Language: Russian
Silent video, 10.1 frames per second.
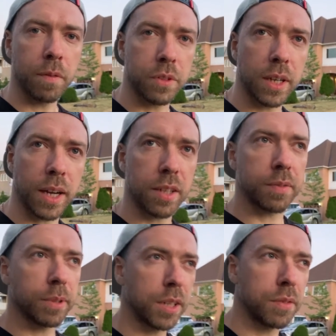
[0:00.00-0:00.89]
Все хотят
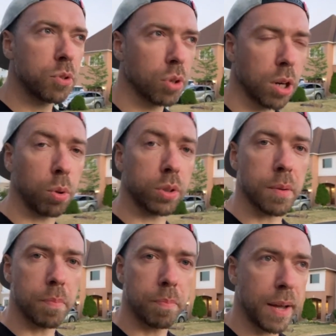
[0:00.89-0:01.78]
смотреть видео
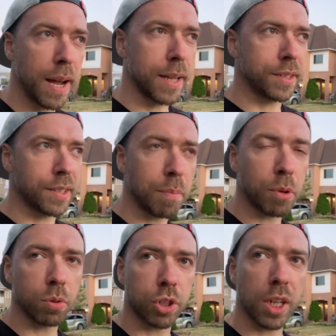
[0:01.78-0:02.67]
короткие, 5-7
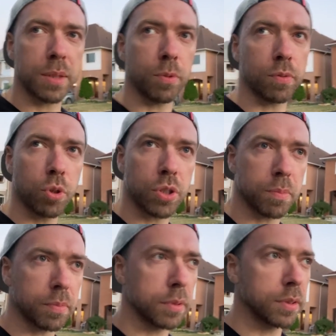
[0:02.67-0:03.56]
минут, 6 минут, 8.
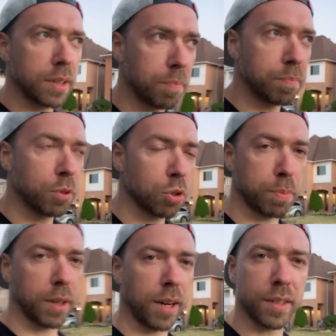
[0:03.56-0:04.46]
Я тоже
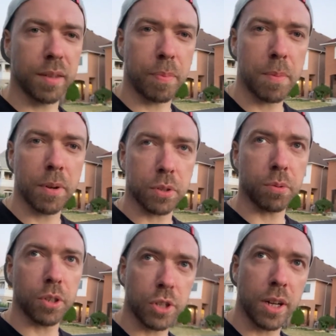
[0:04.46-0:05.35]
прекрасно это понимал с
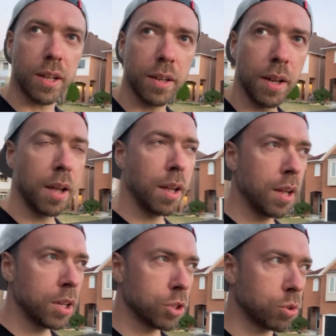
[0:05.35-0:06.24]
самого начала,
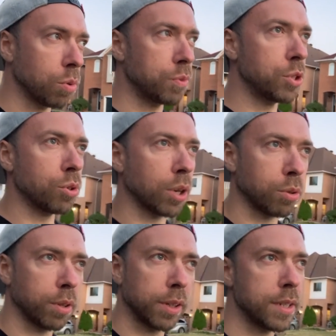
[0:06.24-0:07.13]
что видео,
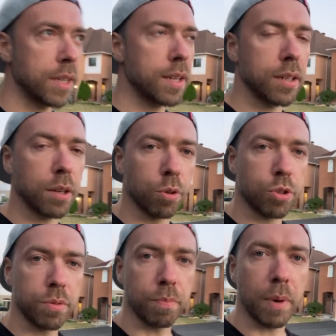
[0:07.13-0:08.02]
которые длиннее, их
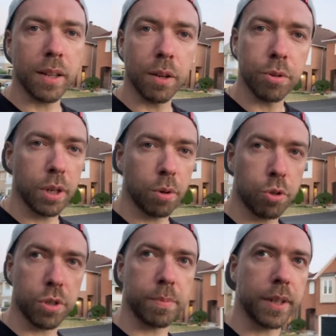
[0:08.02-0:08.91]
очень мало людей
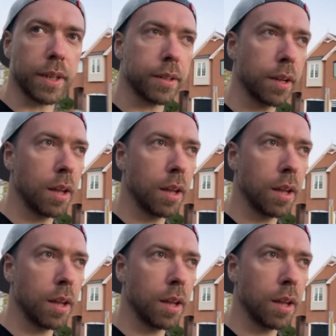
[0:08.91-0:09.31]
хочет смотреть.